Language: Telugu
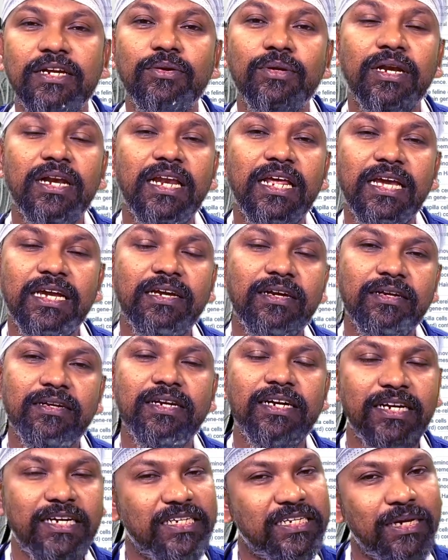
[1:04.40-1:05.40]
నేను
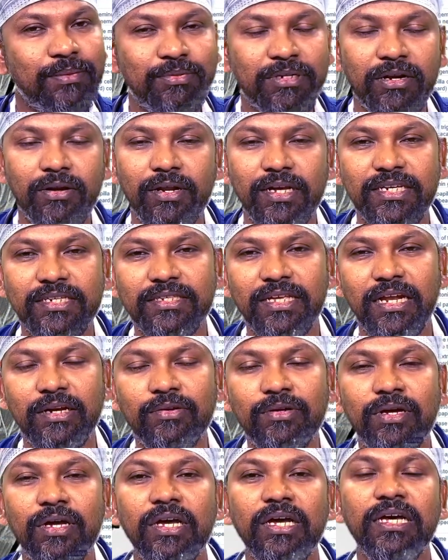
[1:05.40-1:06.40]
లింక్ని డిస్క్రిప్షన్లో
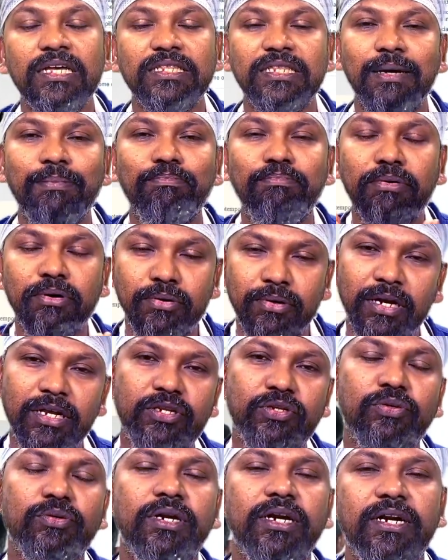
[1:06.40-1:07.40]
ఇస్తాను తప్పకుండా
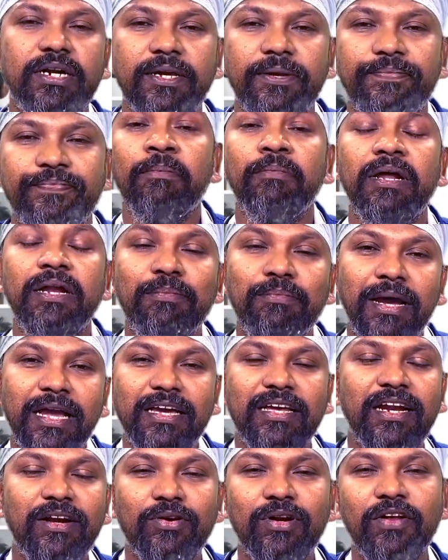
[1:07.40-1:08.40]
చూడండి మరి
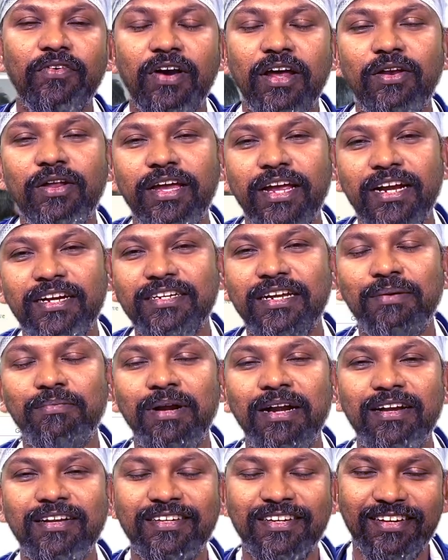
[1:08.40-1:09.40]
మైగ్రేన్ ఉన్న వాళ్ళు హెయిర్
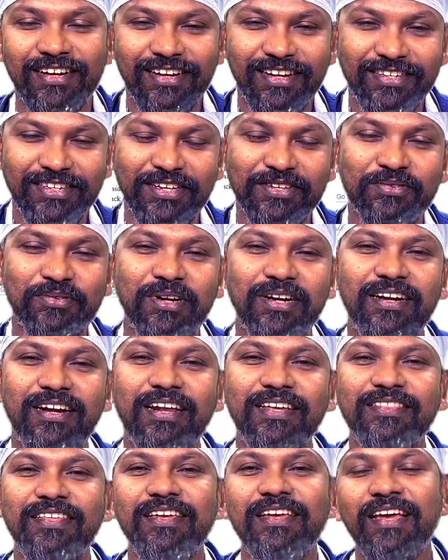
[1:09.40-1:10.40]
ట్రాన్ప్లాంటేషన్ కనుక
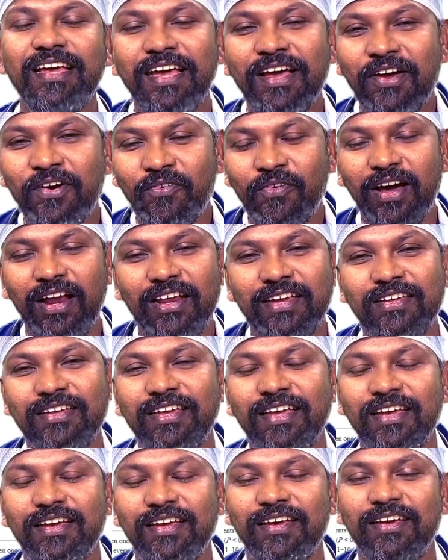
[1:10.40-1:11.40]
చేసుకున్నట్లయితే
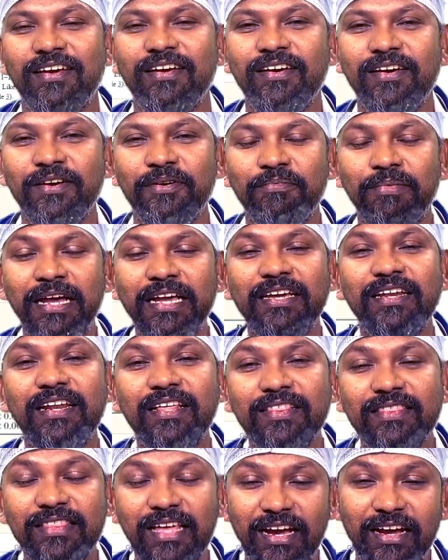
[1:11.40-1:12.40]
వాళ్ళకి
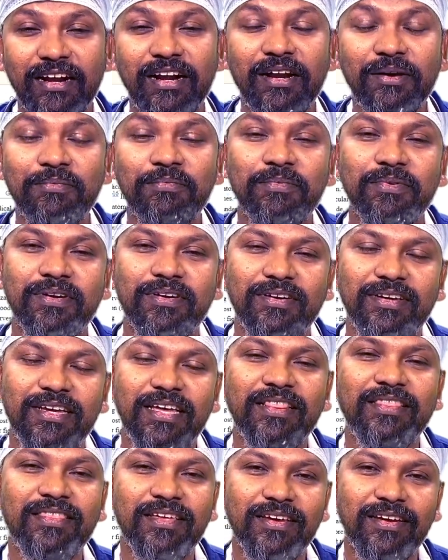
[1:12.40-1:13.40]
మైగ్రేన్ తగ్గడం
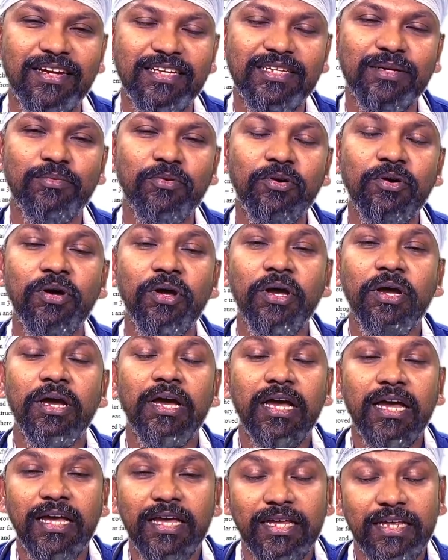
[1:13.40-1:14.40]
ఎంత నిజమో
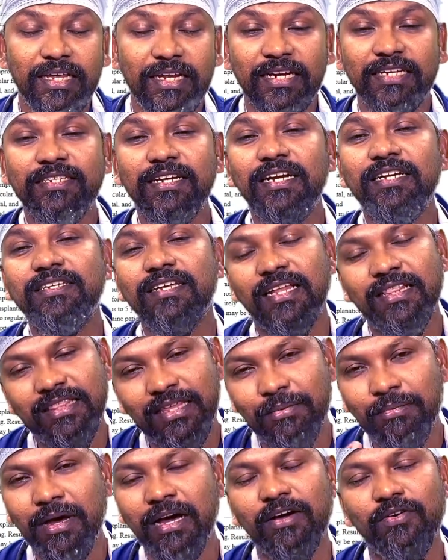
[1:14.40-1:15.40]
రిజల్ట్స్
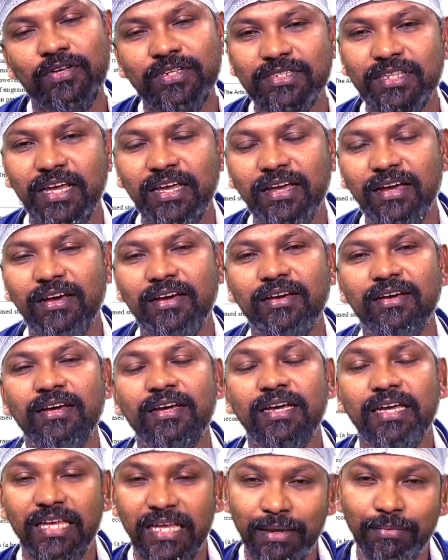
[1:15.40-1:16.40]
అంతే బాగా వస్తాయా
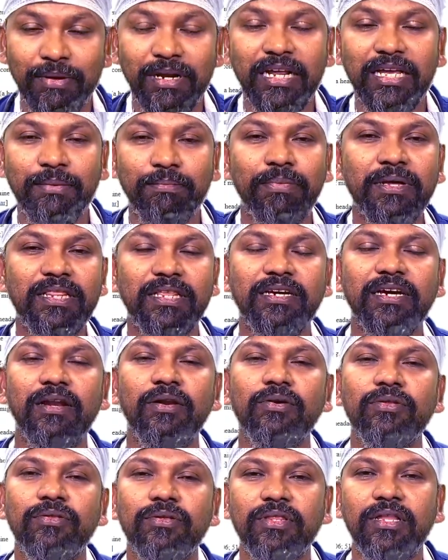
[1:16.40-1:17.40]
ఏమన్నా ఇబ్బంది
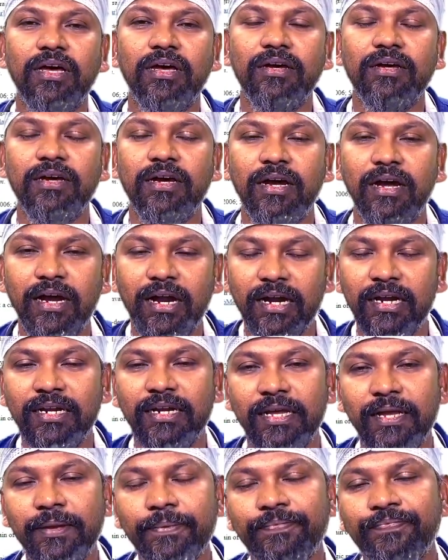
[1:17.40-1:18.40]
కలుగుతుందా
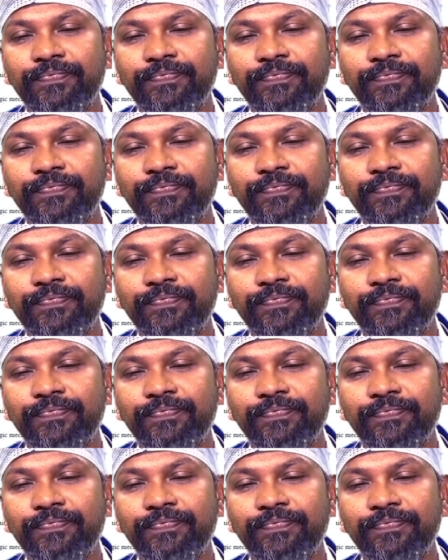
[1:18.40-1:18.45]
అంటే